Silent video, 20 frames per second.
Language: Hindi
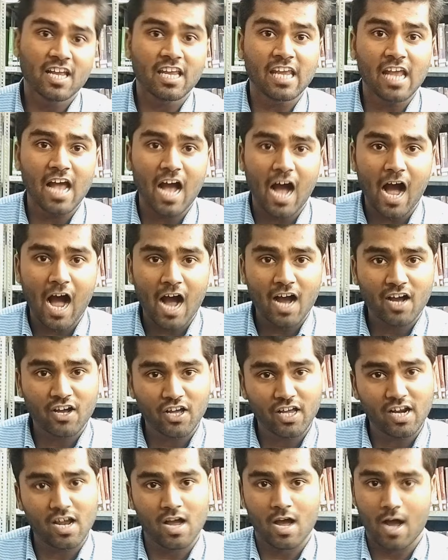कि
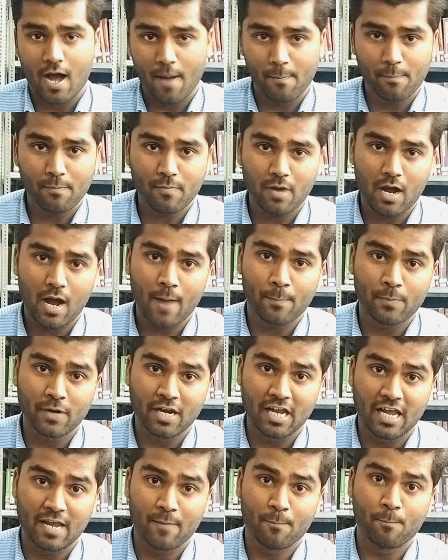आखिर हम
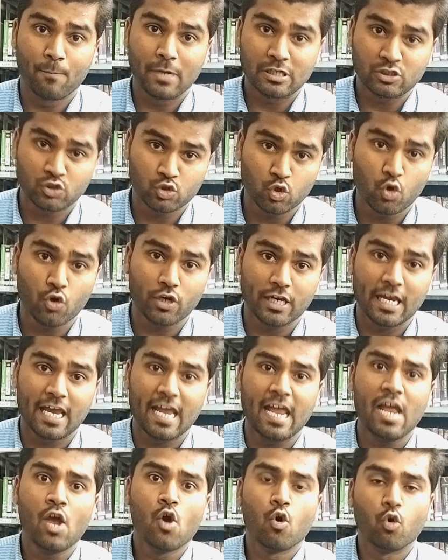अपने बच्चों
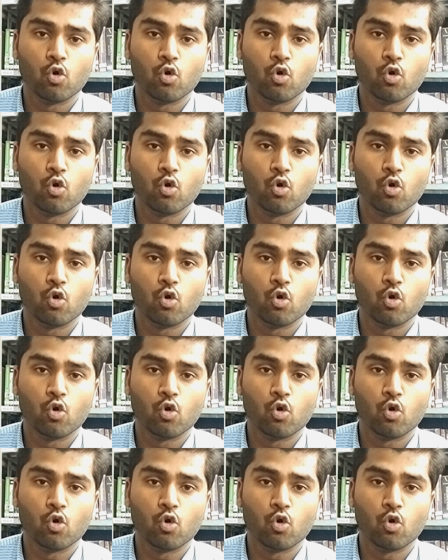के